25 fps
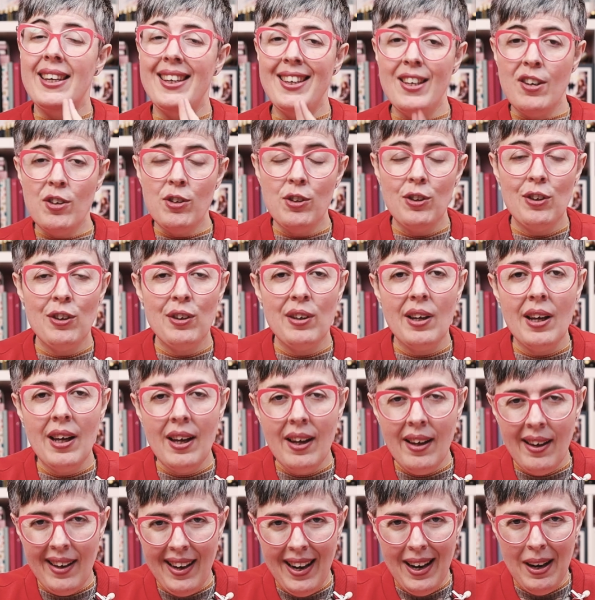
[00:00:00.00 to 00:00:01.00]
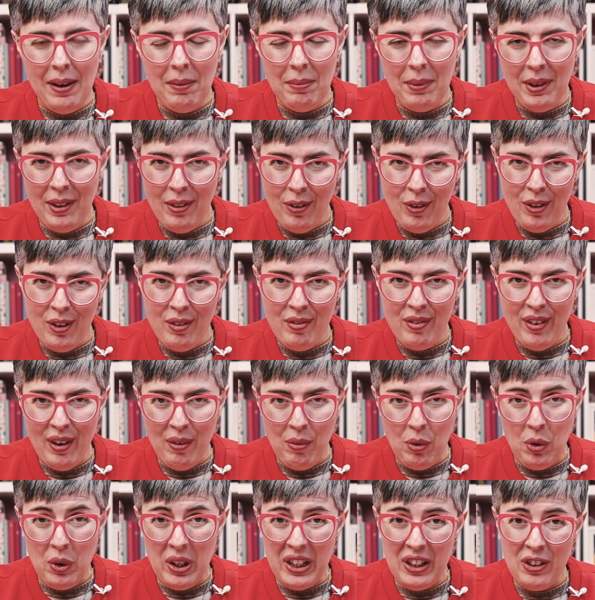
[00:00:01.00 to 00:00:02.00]
Y hoy toca el vídeo de
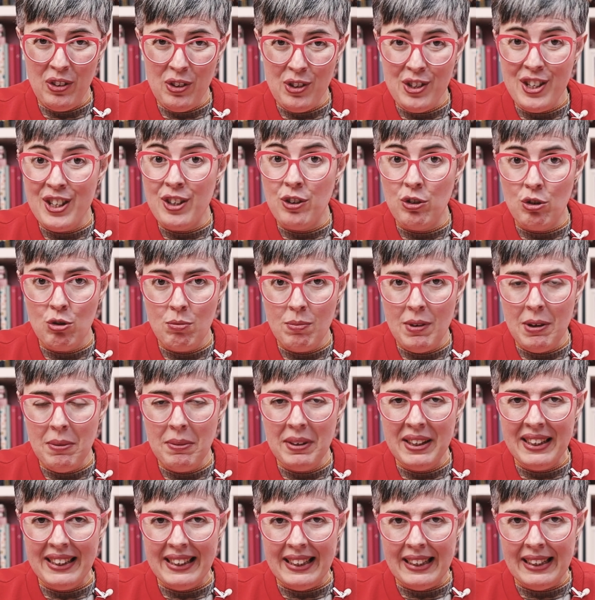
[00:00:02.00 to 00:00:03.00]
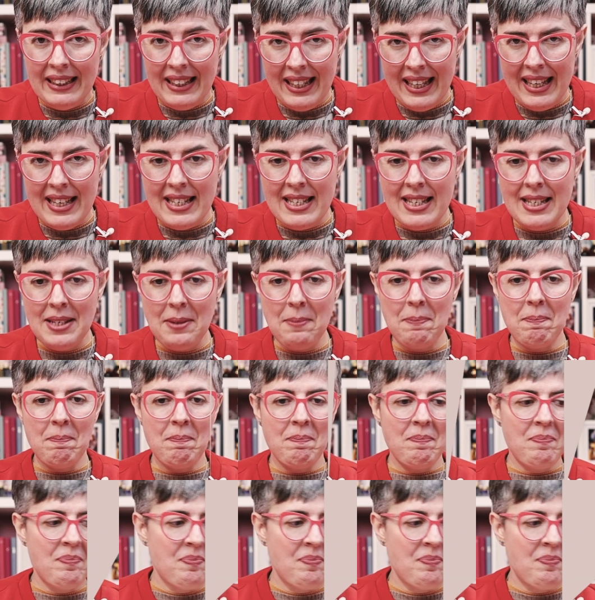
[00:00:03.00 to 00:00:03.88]
favoritos de 2023.